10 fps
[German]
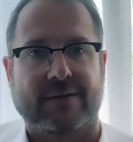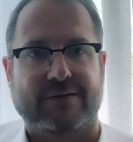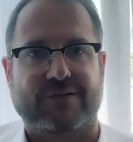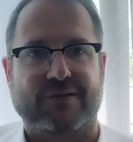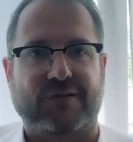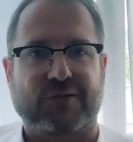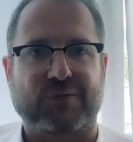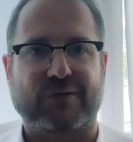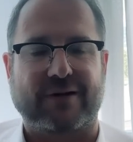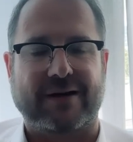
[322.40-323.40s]
Das ist das,
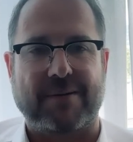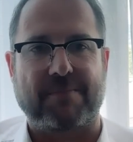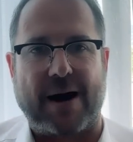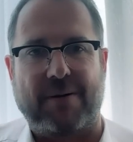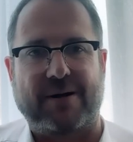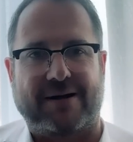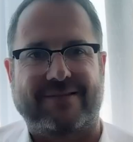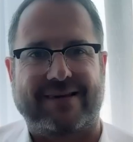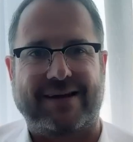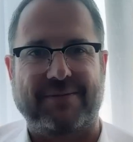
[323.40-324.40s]
was der Herr Babler in
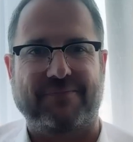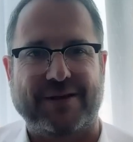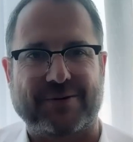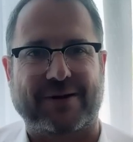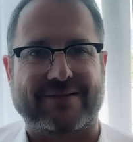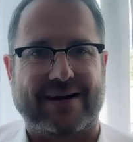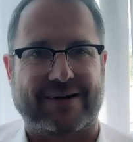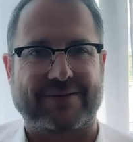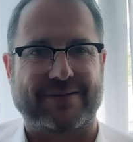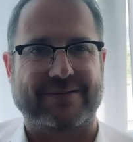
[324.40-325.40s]
seinem Video
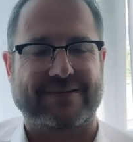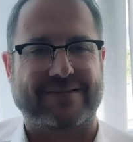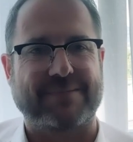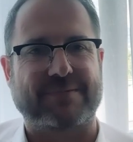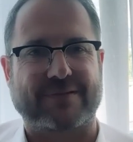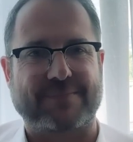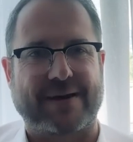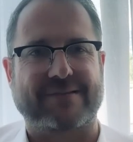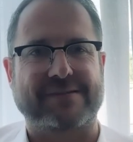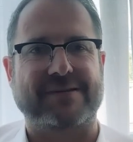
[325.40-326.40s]
gesagt hat und jetzt gibt es aus
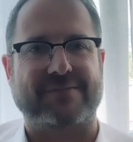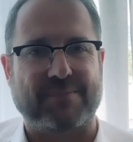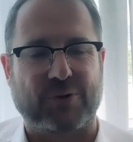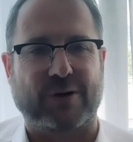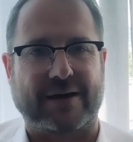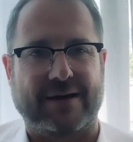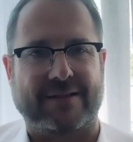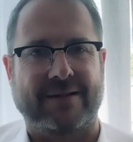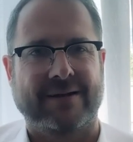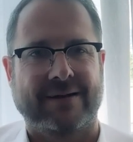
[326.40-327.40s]
meiner Sicht zwei Möglichkeiten.